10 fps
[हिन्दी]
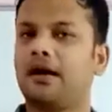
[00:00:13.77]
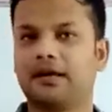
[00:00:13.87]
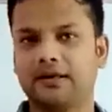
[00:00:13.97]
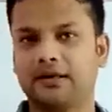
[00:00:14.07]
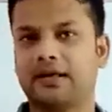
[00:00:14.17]

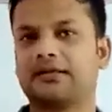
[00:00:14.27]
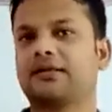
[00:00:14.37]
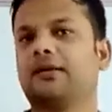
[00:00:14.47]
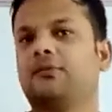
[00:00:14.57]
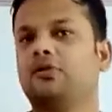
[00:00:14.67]
अगले क्लास
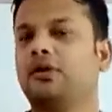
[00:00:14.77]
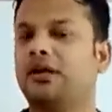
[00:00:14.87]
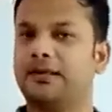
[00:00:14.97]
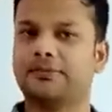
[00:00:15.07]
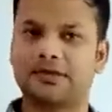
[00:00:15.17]
से हम लोग
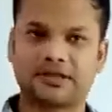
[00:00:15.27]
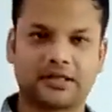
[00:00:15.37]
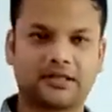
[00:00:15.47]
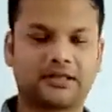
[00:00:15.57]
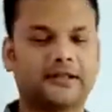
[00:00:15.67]
एलिप्स
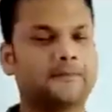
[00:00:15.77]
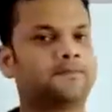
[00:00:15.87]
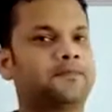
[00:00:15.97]
स्टार्ट करेंगे